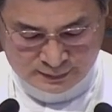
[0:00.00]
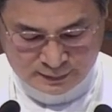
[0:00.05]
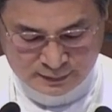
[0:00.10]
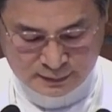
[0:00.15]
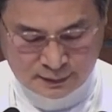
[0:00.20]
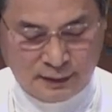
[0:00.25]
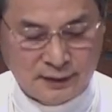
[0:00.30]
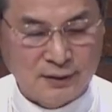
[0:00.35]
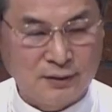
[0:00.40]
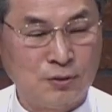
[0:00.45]

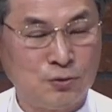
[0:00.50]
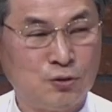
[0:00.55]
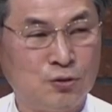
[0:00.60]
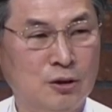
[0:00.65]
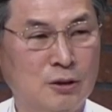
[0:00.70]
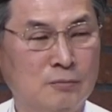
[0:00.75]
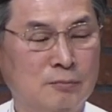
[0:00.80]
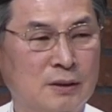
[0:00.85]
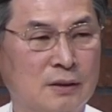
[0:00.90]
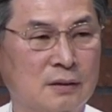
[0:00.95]
그래서
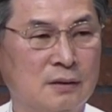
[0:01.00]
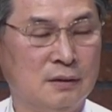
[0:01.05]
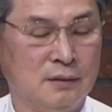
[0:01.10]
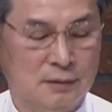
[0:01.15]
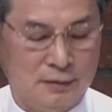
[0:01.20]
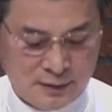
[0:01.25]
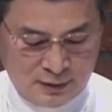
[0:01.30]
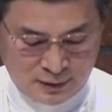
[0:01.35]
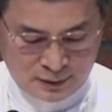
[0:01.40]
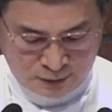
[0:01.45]
주님은
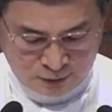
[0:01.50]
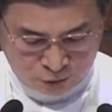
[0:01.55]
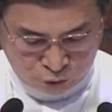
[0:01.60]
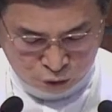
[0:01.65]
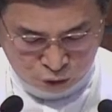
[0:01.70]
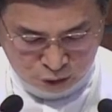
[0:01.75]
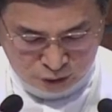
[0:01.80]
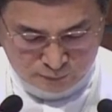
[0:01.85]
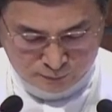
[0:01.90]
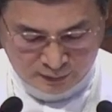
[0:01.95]

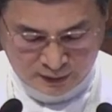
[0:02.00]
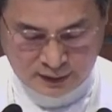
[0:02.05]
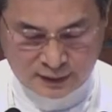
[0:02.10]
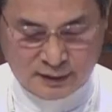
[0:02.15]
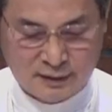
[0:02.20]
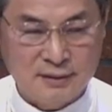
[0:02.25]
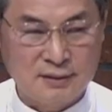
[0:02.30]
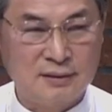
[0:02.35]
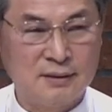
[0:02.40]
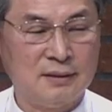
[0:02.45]

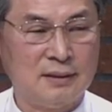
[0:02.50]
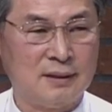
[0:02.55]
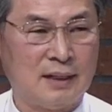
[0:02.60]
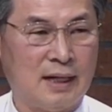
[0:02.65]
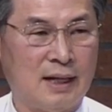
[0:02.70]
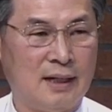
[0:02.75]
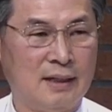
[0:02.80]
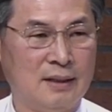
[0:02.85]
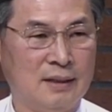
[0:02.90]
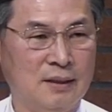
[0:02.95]
주님의 뜻을
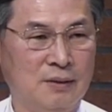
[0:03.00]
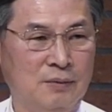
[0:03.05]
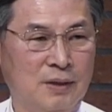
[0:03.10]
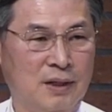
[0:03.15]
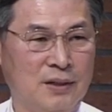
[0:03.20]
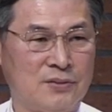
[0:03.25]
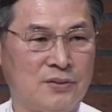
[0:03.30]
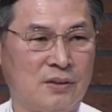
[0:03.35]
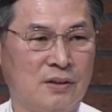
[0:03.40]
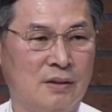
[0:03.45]
알기
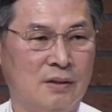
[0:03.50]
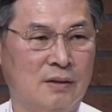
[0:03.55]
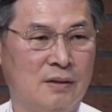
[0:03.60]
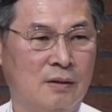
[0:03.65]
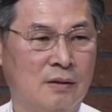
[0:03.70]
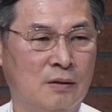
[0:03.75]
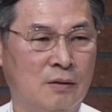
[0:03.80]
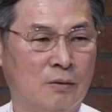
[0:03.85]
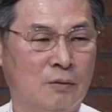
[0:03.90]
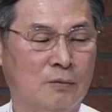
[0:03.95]
위해서
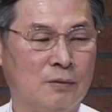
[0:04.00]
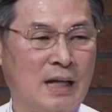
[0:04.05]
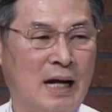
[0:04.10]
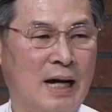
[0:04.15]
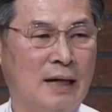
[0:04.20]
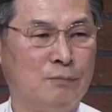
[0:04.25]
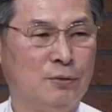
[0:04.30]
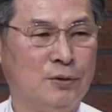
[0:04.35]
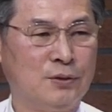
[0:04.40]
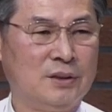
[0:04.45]
곧
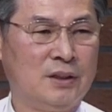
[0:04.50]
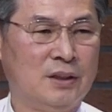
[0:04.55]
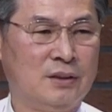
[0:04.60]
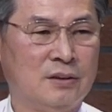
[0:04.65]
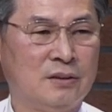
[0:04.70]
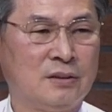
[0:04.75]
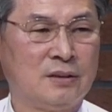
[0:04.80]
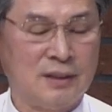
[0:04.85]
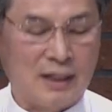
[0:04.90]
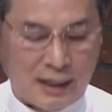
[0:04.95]
아버지의
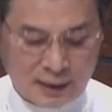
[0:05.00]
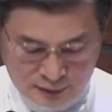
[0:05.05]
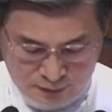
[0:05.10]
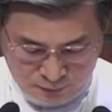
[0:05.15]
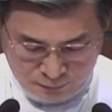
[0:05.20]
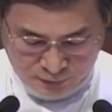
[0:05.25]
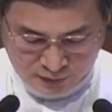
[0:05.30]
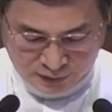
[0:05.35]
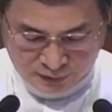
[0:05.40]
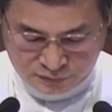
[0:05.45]
뜻을
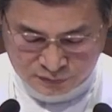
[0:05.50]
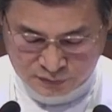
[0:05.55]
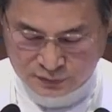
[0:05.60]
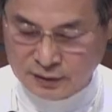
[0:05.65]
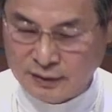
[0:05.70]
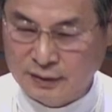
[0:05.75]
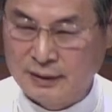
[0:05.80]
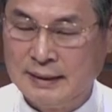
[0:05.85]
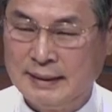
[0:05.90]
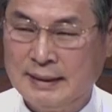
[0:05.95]
알기
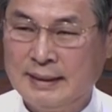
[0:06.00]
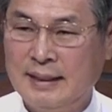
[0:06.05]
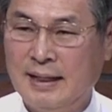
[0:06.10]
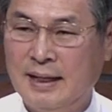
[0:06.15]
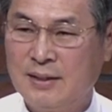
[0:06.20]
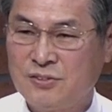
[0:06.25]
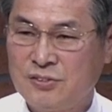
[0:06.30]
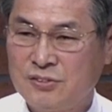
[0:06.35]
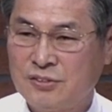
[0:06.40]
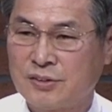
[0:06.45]
위해서
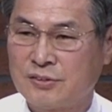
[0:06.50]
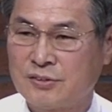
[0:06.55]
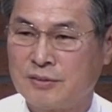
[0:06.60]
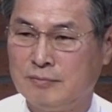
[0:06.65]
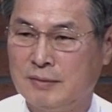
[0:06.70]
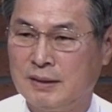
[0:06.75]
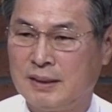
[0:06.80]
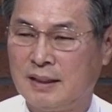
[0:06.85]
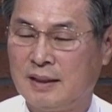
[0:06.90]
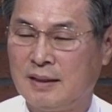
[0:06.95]

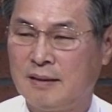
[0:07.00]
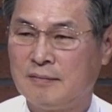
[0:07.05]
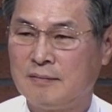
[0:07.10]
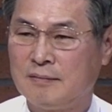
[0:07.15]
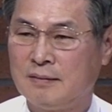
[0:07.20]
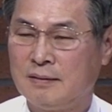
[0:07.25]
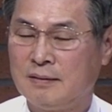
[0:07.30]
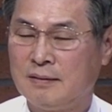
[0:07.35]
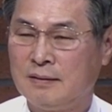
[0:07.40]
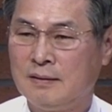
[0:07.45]
애쓰셨습니다.
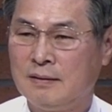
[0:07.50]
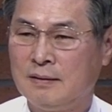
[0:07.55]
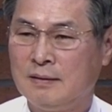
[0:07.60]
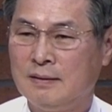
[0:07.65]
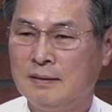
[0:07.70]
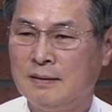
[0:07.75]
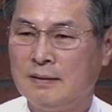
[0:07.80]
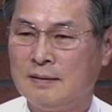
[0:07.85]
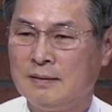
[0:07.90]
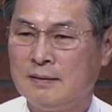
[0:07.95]

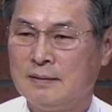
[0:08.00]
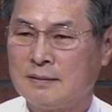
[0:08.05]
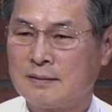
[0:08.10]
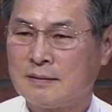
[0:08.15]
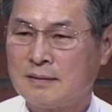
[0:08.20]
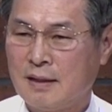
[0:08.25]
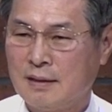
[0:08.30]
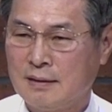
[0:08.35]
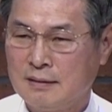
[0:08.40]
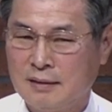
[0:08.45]

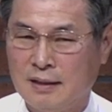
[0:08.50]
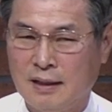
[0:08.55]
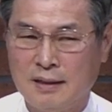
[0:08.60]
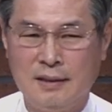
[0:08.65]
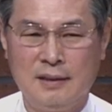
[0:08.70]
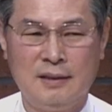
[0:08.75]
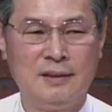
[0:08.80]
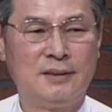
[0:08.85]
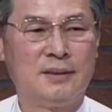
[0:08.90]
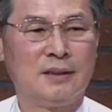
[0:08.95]

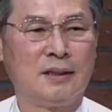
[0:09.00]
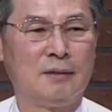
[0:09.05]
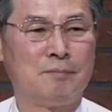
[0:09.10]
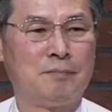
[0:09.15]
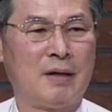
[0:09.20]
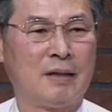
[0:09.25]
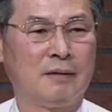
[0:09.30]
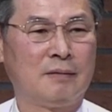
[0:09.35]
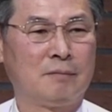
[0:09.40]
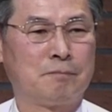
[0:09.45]
상당히 일정이
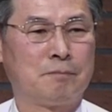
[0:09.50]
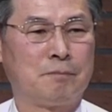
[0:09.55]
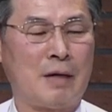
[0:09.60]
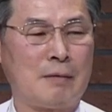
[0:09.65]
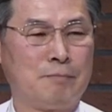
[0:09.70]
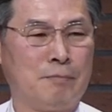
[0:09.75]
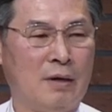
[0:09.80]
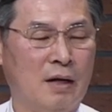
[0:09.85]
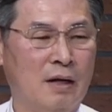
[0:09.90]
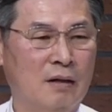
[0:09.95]

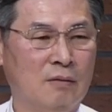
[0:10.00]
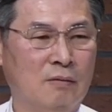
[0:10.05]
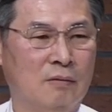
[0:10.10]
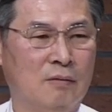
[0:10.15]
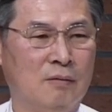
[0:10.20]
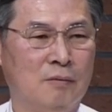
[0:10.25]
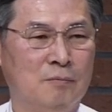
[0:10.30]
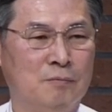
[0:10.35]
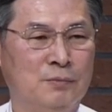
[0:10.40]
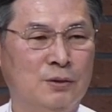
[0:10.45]

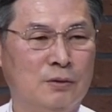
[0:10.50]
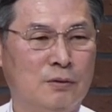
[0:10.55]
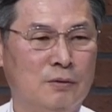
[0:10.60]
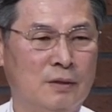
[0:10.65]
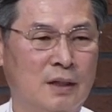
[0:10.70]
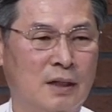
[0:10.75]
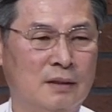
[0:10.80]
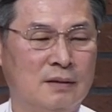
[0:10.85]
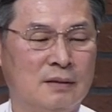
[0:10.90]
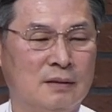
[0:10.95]
빡빡하고
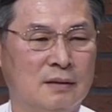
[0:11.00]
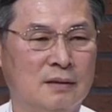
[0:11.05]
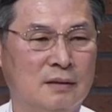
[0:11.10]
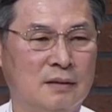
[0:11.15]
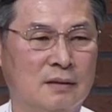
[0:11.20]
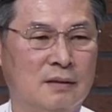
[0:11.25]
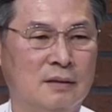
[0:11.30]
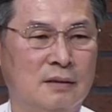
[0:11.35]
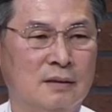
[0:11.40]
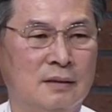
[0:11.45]
피곤한
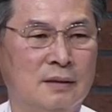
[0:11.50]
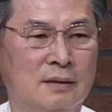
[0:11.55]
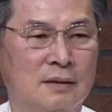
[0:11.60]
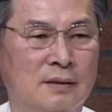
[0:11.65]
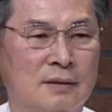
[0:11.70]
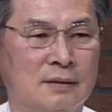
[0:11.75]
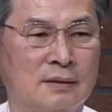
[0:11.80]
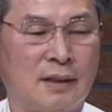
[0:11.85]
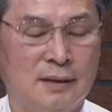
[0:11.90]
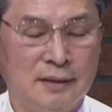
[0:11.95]
그런
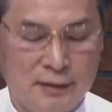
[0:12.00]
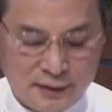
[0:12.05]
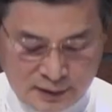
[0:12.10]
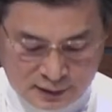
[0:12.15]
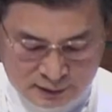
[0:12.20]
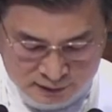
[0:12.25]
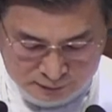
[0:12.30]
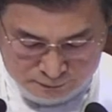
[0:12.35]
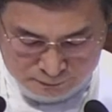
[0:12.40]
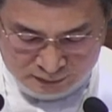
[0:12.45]

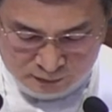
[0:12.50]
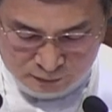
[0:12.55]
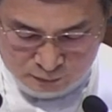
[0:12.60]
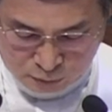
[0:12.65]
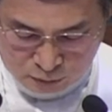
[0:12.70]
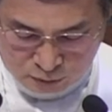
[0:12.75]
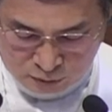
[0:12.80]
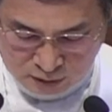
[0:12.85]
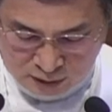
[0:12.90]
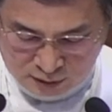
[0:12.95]
사역이었음에도
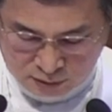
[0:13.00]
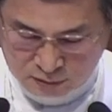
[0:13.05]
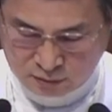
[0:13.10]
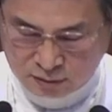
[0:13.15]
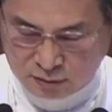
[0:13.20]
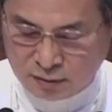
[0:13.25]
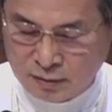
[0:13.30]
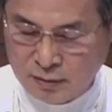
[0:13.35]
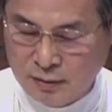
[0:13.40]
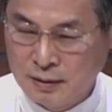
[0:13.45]

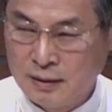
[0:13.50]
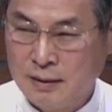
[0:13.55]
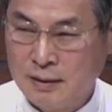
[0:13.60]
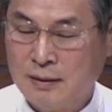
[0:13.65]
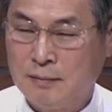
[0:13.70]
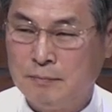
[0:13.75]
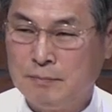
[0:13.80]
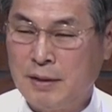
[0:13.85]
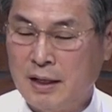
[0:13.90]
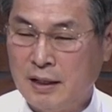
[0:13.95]
불구하고
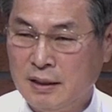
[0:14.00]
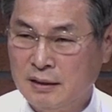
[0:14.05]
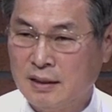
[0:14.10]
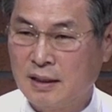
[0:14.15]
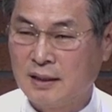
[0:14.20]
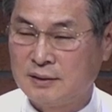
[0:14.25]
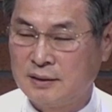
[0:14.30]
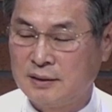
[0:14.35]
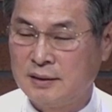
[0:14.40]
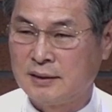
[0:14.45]

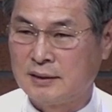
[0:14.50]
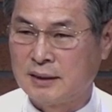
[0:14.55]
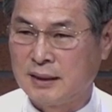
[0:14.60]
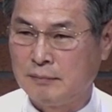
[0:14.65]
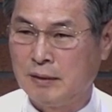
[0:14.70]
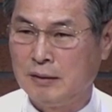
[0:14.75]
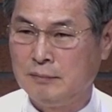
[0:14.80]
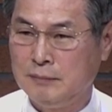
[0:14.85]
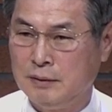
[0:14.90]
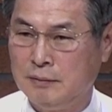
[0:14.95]
매일같이
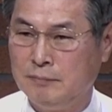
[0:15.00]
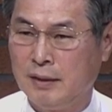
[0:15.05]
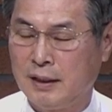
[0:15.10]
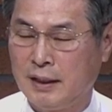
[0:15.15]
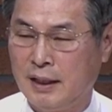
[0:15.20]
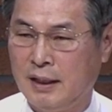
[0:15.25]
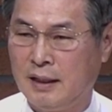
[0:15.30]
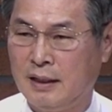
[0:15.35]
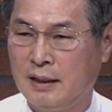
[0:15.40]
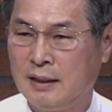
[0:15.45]
새벽
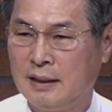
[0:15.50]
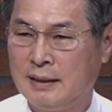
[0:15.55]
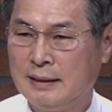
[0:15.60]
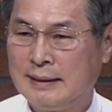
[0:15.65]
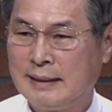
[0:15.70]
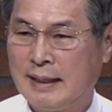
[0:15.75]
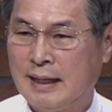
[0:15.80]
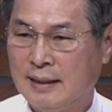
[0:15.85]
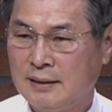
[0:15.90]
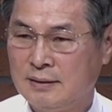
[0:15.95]
밀명에
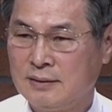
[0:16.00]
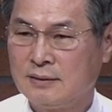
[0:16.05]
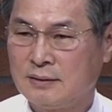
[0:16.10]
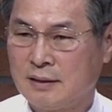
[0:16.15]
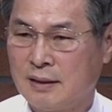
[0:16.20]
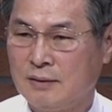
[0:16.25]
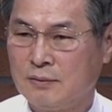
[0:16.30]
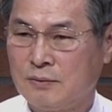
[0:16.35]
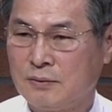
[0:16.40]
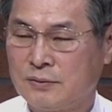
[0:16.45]

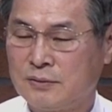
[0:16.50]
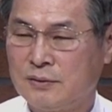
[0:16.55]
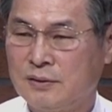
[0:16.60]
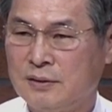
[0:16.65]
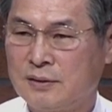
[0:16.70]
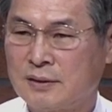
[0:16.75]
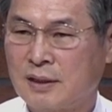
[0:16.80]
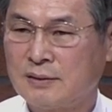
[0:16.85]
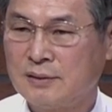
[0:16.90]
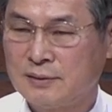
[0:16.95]
한적한
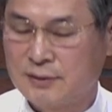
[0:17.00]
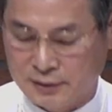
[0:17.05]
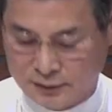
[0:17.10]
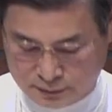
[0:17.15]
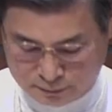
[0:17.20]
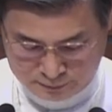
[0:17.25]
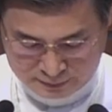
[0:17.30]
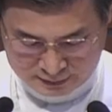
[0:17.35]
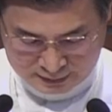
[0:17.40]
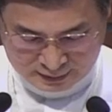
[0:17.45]
곳을
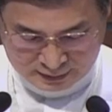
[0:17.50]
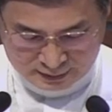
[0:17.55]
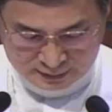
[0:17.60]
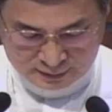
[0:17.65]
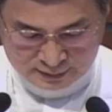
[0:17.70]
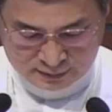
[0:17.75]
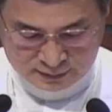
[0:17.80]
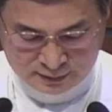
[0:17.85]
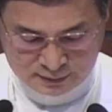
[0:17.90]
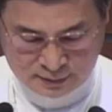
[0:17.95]
찾으셨습니다.
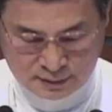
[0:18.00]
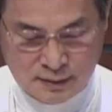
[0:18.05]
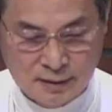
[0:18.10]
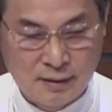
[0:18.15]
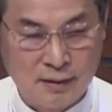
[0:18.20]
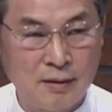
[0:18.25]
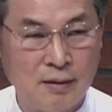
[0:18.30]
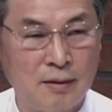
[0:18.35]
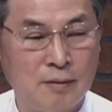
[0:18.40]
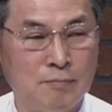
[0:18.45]

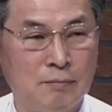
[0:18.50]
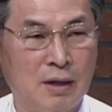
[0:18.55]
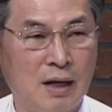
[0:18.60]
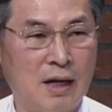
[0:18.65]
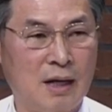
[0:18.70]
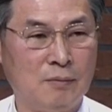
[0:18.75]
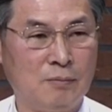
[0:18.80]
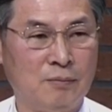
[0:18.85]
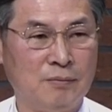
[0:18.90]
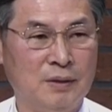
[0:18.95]

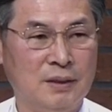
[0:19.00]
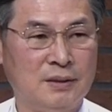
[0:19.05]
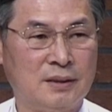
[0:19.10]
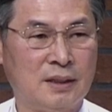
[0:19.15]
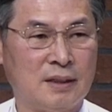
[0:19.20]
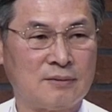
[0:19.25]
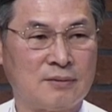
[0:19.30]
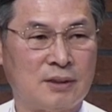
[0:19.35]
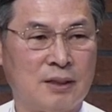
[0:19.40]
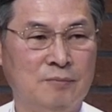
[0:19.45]
마가복음
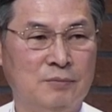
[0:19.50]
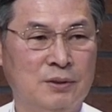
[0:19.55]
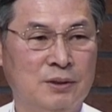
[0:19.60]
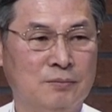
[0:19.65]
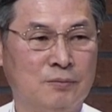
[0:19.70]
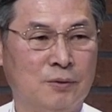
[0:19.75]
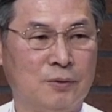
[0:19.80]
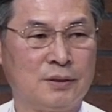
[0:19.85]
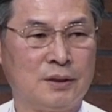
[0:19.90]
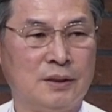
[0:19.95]
1장 3
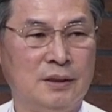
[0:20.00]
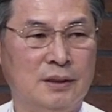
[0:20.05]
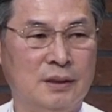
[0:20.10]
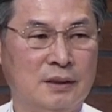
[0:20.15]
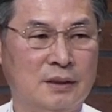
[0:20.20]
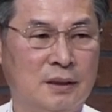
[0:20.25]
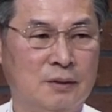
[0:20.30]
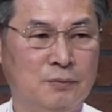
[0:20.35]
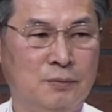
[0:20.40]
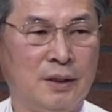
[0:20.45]
5절
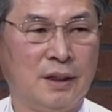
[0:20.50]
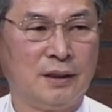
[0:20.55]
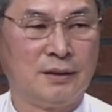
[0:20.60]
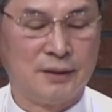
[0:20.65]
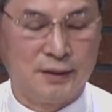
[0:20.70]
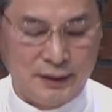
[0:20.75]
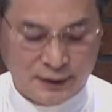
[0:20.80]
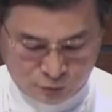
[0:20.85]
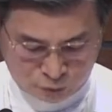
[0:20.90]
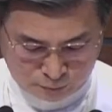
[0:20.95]
이렇게 우리에게
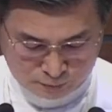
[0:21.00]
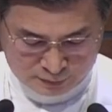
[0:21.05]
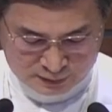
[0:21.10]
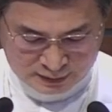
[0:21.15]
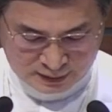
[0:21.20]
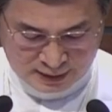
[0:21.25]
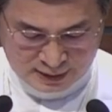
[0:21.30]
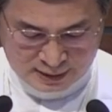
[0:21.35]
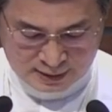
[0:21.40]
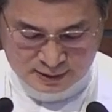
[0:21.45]
전해
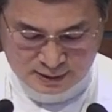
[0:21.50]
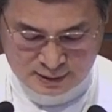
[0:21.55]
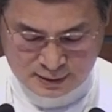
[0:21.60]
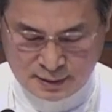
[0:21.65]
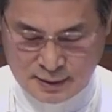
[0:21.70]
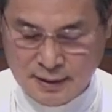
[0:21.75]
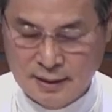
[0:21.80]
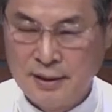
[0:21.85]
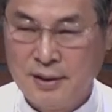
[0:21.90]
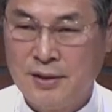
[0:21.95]
줍니다.
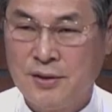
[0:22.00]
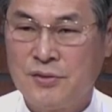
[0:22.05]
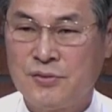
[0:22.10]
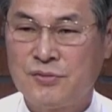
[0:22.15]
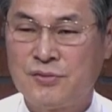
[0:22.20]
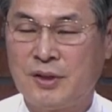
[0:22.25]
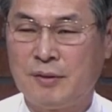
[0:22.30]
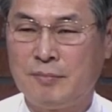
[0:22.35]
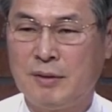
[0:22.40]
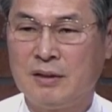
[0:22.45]

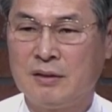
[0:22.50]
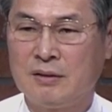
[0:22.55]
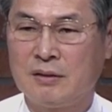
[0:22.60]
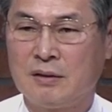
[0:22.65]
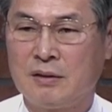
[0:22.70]
새벽